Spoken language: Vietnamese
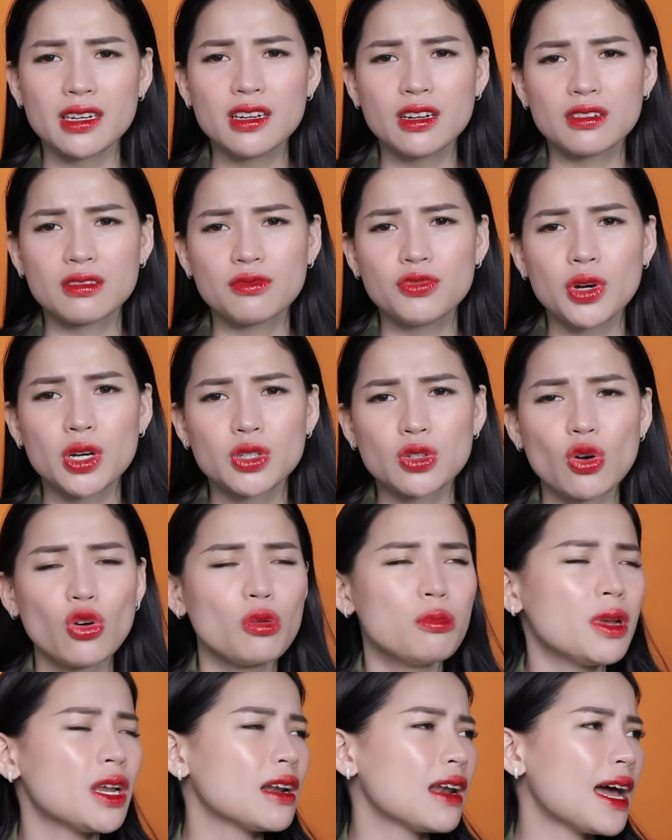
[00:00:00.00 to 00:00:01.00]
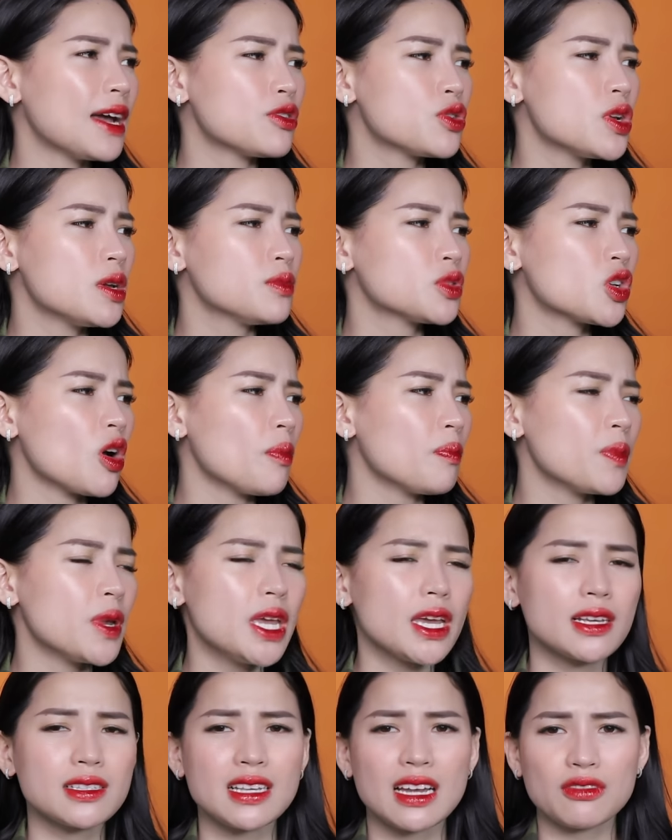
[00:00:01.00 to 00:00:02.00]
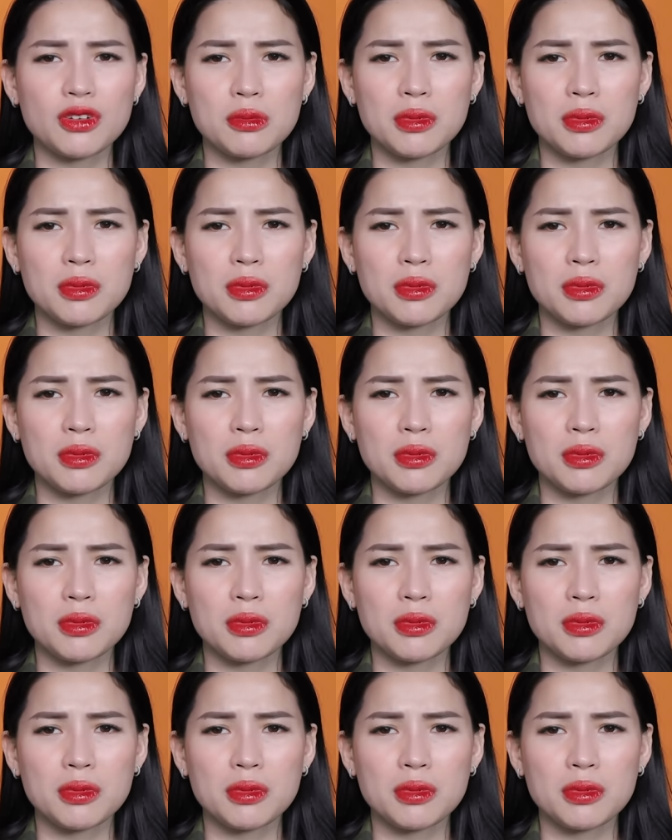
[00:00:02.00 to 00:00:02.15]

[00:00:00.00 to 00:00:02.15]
Đợt vừa rồi mình livestream Shopee cái sản